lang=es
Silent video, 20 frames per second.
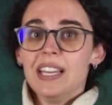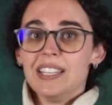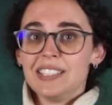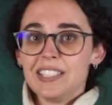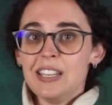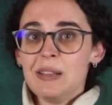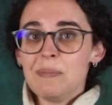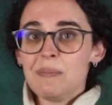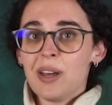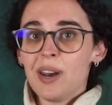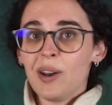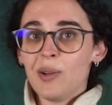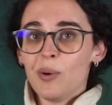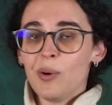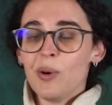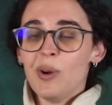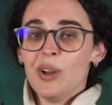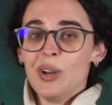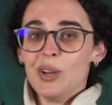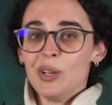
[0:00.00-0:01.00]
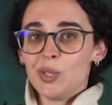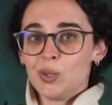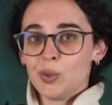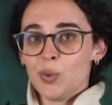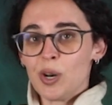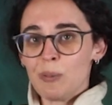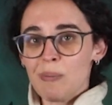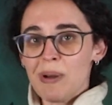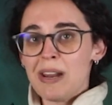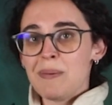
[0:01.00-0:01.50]
Sin embargo,
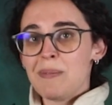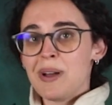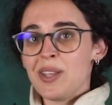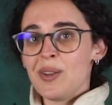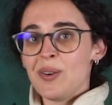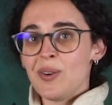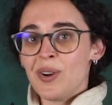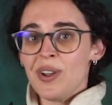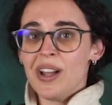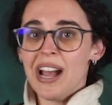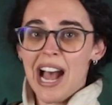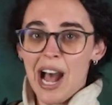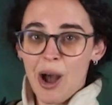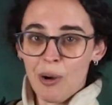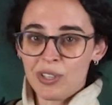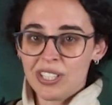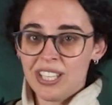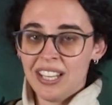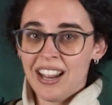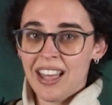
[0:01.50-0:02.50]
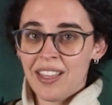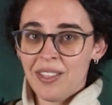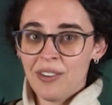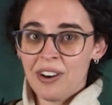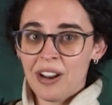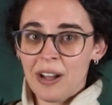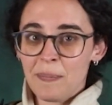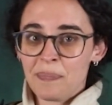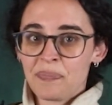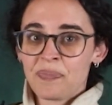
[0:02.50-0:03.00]
su hermana mayor,
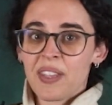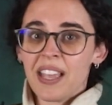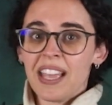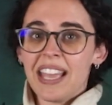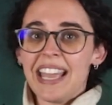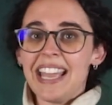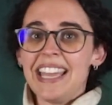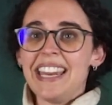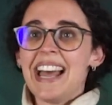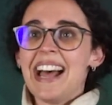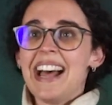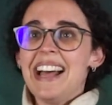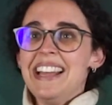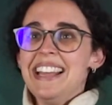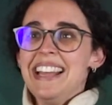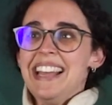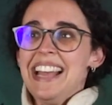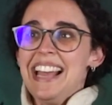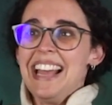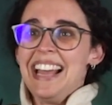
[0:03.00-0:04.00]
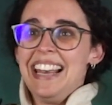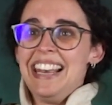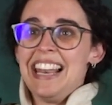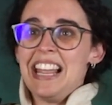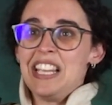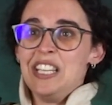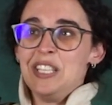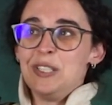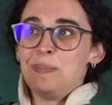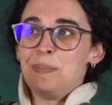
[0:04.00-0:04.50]
auxiliadora, era
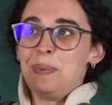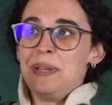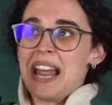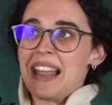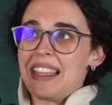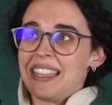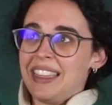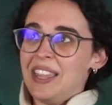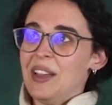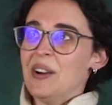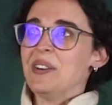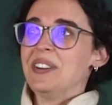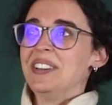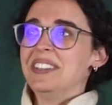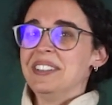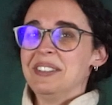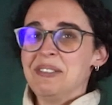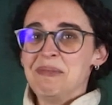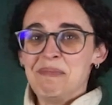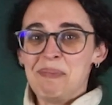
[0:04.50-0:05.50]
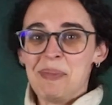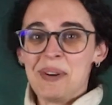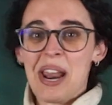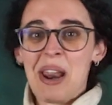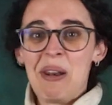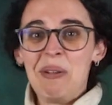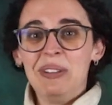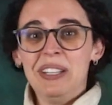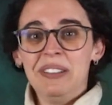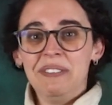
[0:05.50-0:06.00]
la inspiración
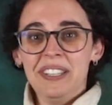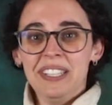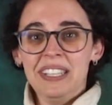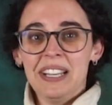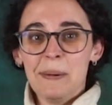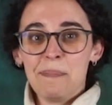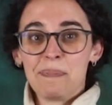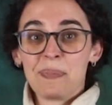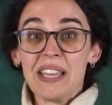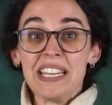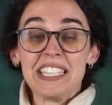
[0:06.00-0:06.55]
para Ludivina.